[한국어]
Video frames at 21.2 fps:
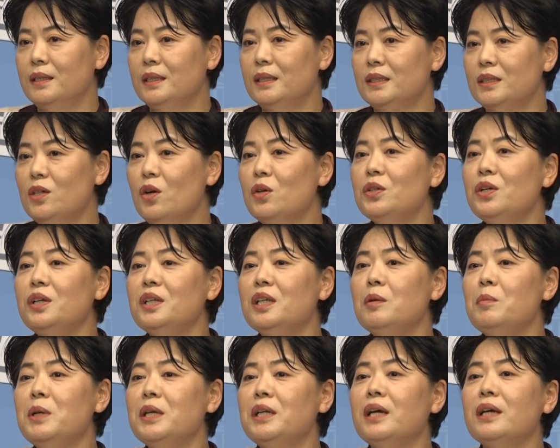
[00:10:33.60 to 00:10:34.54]
청년이
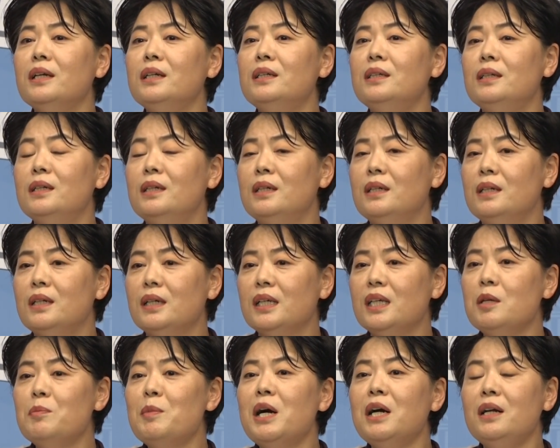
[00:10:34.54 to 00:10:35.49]
미래를
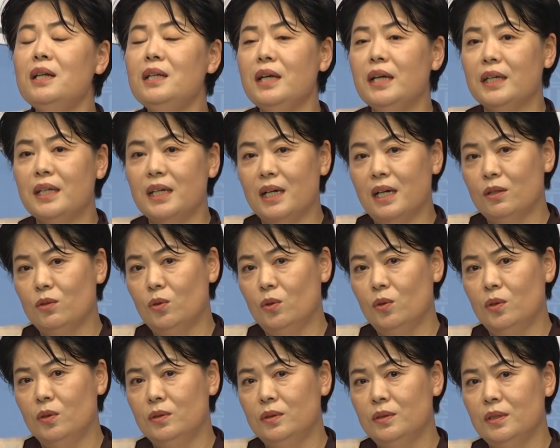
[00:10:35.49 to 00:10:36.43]
희망을
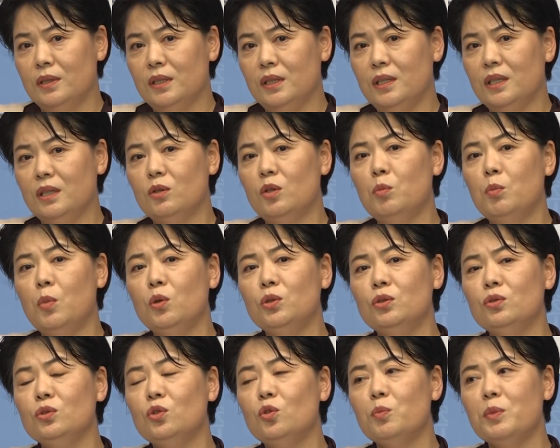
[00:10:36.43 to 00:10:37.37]
얘기하고 그리고
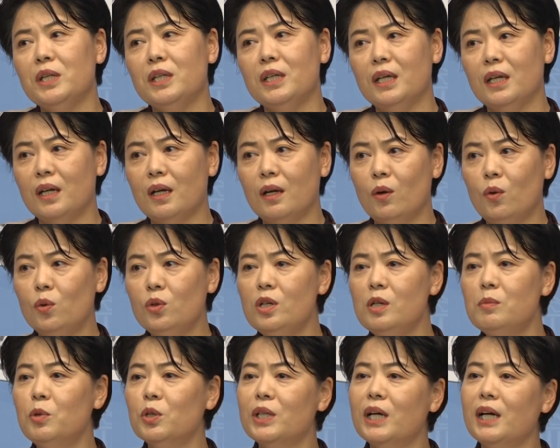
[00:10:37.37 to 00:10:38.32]
모든 국민이
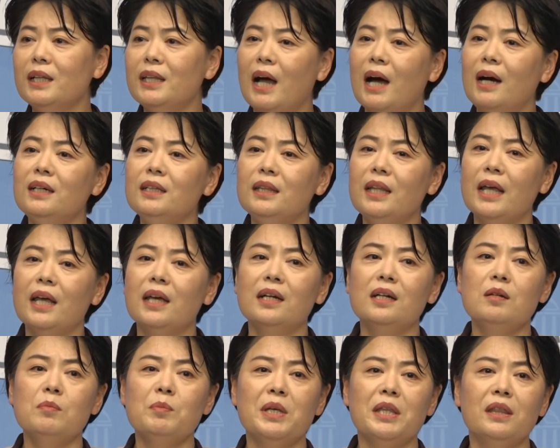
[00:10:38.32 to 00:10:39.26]
오늘보다 나은
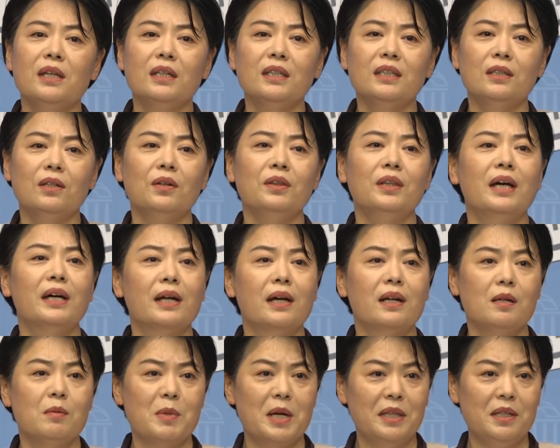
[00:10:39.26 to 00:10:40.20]
내일을 믿는 그런
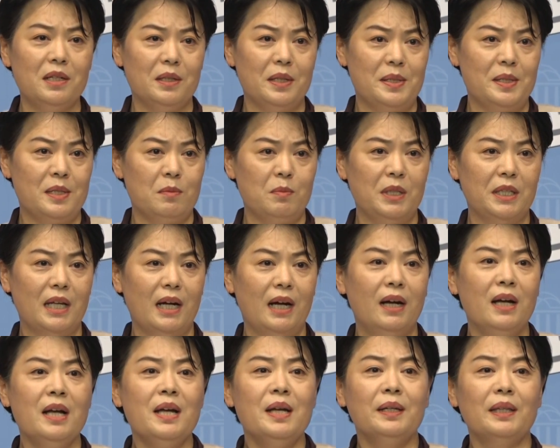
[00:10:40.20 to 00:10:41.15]
나라를 만들겠습니다.
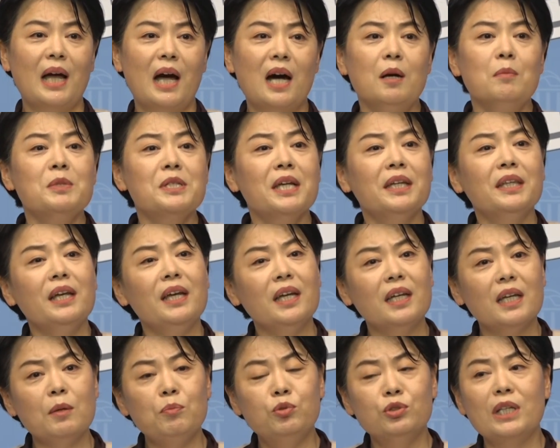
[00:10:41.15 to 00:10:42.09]
다음
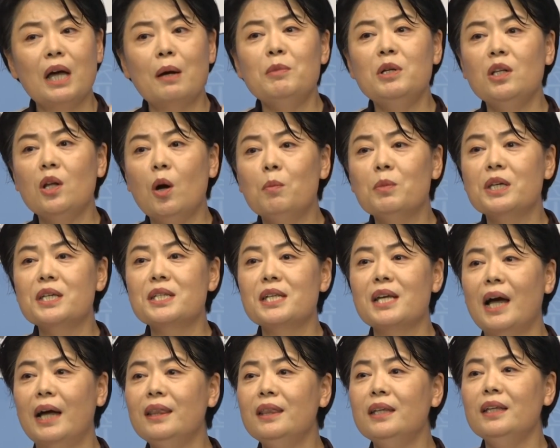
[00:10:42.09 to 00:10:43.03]
세대에게 부담을 넘기지
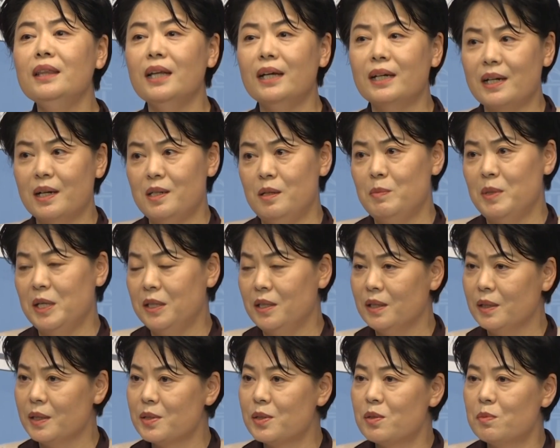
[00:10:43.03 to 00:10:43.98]
않는 나라를
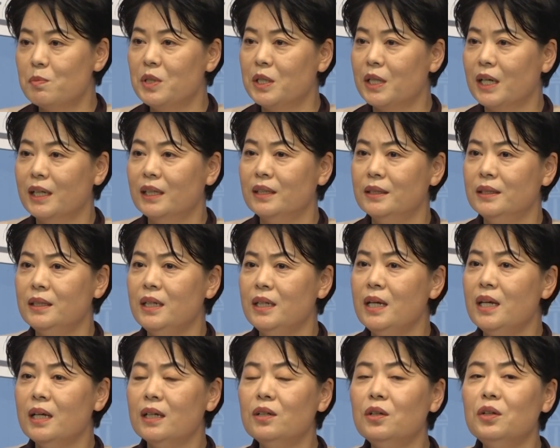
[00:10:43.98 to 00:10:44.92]
만들겠습니다.
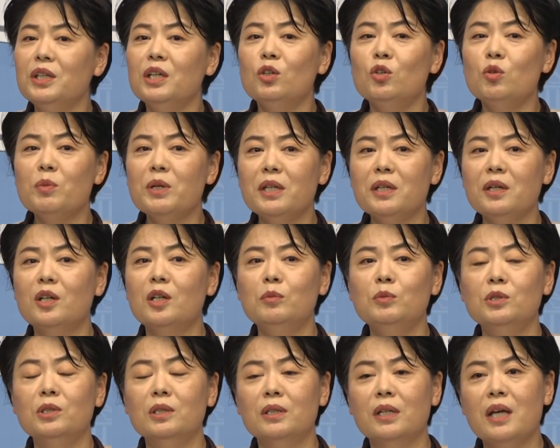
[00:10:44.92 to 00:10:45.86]
그러니 국민
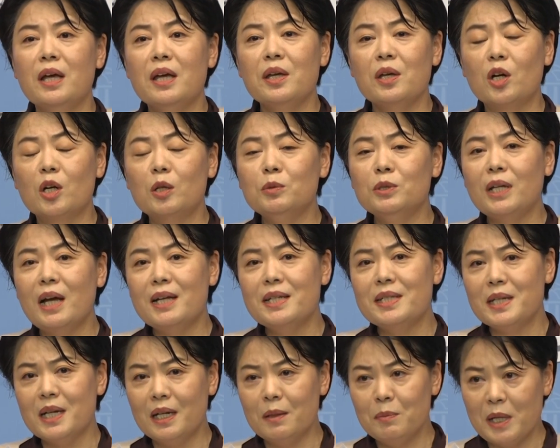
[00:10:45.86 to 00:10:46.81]
여러분, 여러분 한
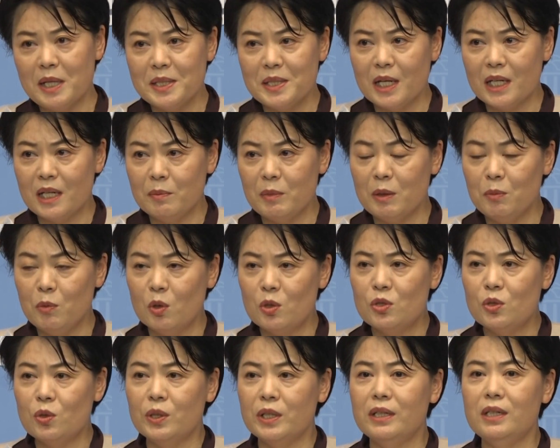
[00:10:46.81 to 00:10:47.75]
사람 한 사람의
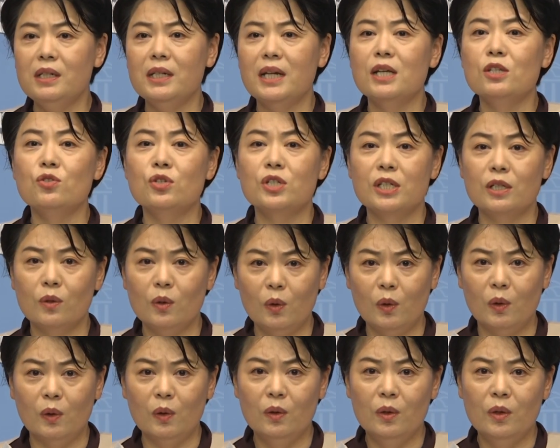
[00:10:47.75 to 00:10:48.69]
목소리를
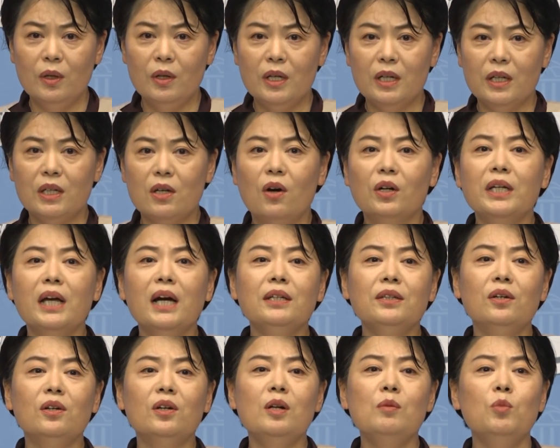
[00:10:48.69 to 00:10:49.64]
내주시고
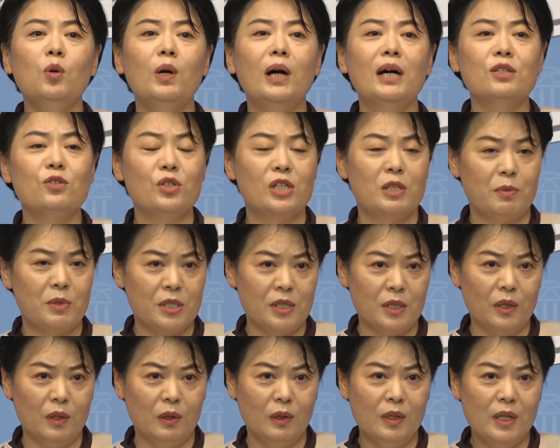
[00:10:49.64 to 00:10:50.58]
영향력을
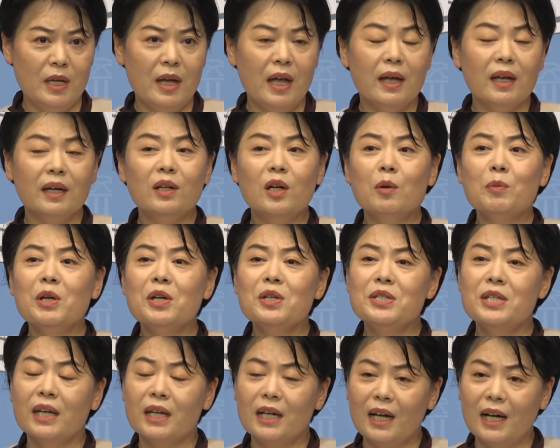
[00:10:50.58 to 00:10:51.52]
모아주십시오. 그러면
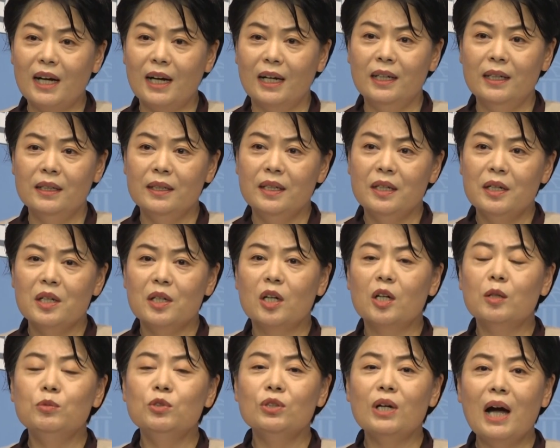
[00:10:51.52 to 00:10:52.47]
제가
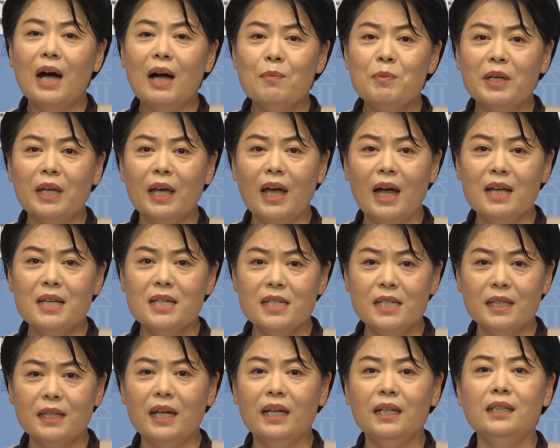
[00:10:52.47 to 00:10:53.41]
여러분과 함께 한
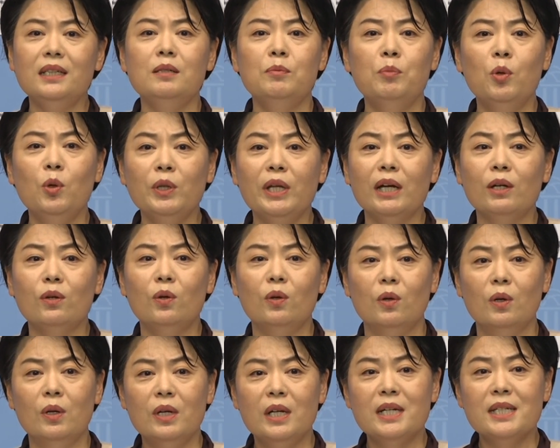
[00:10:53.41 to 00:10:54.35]
시대를
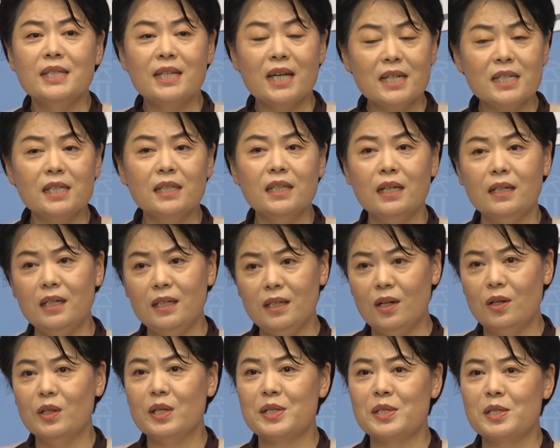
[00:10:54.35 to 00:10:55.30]
보내고 새 시대를
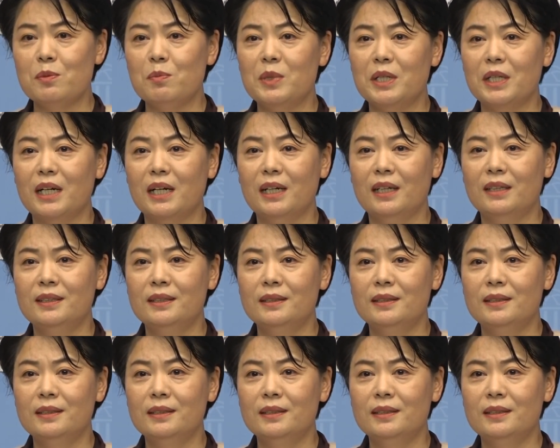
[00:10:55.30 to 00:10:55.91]
열겠습니다.